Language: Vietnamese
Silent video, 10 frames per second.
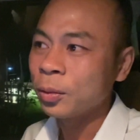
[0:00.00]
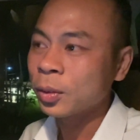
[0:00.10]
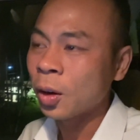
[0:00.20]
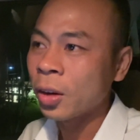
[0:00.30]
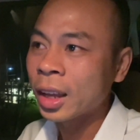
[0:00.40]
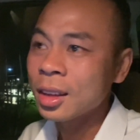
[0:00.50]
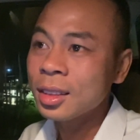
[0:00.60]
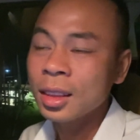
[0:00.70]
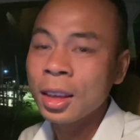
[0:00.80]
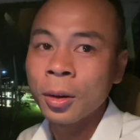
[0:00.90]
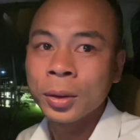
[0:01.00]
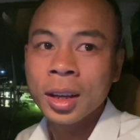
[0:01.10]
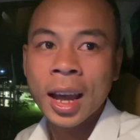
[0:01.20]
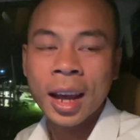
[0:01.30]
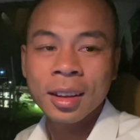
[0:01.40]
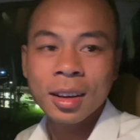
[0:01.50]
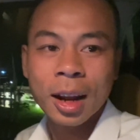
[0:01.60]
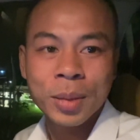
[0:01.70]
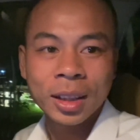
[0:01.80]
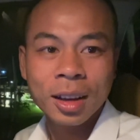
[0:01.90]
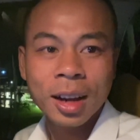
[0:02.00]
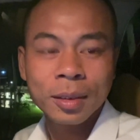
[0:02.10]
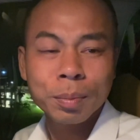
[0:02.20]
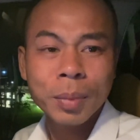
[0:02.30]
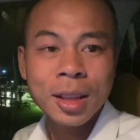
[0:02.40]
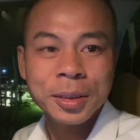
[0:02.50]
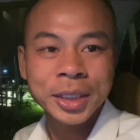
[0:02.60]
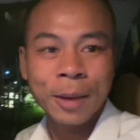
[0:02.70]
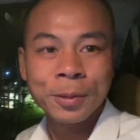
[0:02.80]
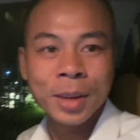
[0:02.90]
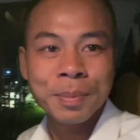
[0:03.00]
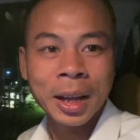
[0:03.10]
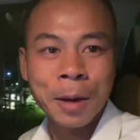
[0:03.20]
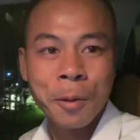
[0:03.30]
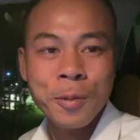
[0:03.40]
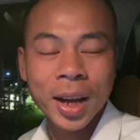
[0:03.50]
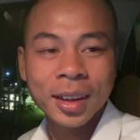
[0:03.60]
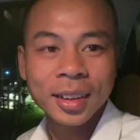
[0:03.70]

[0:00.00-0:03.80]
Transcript: rồi cái điều thứ hai nữa là mình thấy rằng bất động sản vườn Bảo Lộc cũng vậy